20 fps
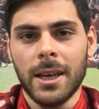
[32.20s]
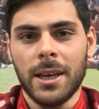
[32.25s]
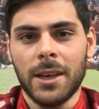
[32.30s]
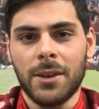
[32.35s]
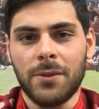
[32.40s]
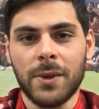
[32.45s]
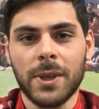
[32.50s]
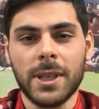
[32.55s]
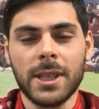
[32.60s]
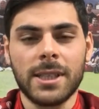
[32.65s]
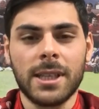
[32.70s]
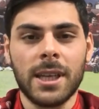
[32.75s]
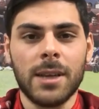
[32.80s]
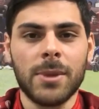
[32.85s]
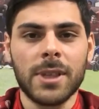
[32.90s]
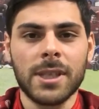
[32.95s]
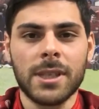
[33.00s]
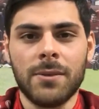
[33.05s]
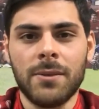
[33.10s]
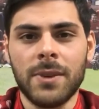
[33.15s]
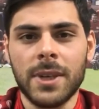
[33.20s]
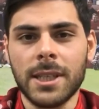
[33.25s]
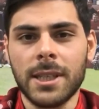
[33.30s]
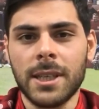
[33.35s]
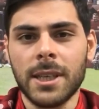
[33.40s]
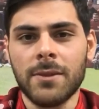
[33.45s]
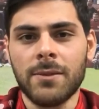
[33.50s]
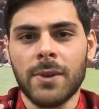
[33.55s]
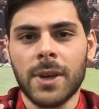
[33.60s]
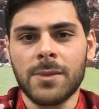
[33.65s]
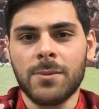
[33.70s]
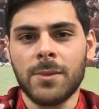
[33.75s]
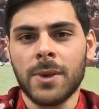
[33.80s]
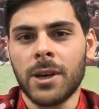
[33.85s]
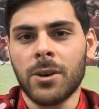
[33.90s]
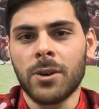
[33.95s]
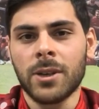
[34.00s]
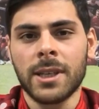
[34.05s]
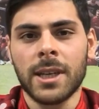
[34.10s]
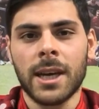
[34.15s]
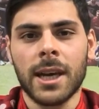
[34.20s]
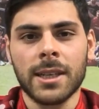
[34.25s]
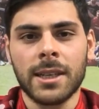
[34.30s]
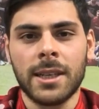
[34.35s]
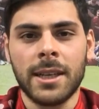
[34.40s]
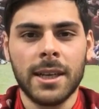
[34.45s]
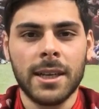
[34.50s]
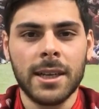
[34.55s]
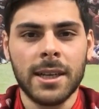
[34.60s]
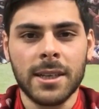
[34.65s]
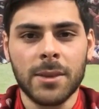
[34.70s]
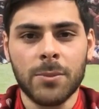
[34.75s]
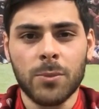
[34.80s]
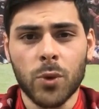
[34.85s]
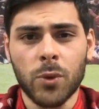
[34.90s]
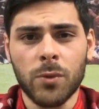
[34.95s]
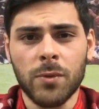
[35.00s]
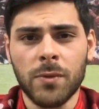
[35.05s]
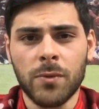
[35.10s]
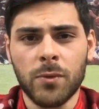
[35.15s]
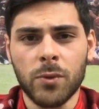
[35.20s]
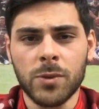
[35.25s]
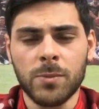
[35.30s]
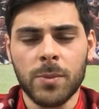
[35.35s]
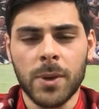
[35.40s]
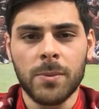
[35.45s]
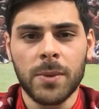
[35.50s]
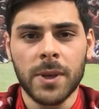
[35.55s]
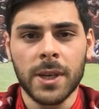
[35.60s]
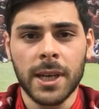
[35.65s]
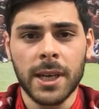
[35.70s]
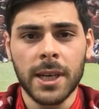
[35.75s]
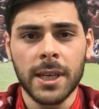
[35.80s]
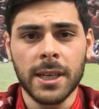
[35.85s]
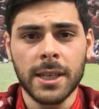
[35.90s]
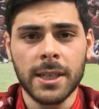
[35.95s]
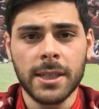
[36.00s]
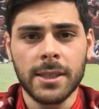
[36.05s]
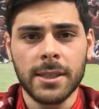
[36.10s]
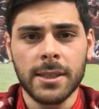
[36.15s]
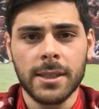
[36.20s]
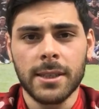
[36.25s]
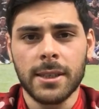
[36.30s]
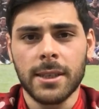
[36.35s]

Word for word: Ich finde das Thema sehr wichtig, weil es mir auch tagtäglich im Profifußball begegnet.